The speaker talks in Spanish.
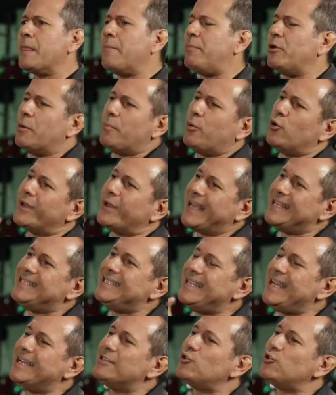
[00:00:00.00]
Pero ¿por qué
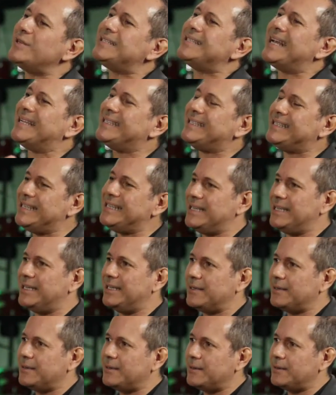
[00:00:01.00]
si eso es así,